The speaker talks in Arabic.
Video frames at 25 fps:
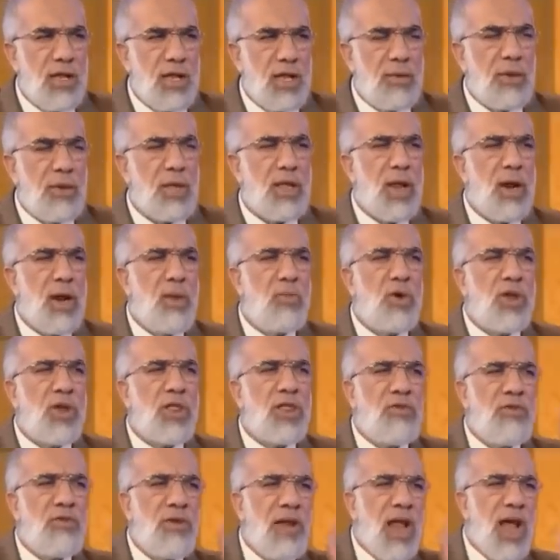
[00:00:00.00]
طب يا ترى
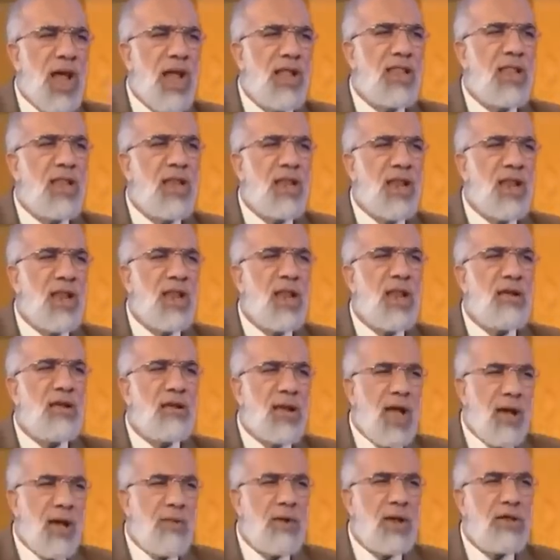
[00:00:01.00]
الموظف اللي عندي اللي
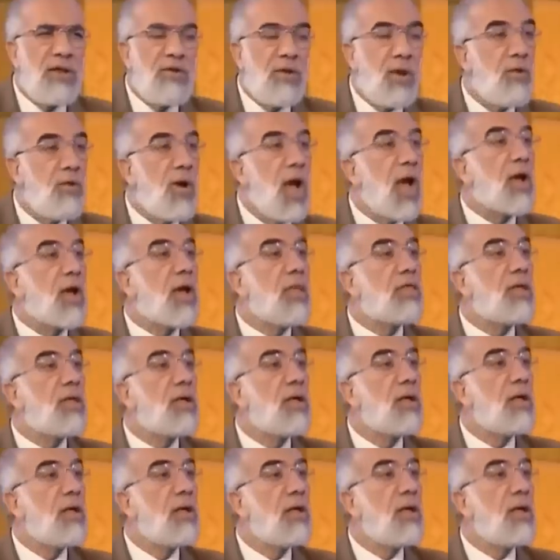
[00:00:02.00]
انا عملت وهكذا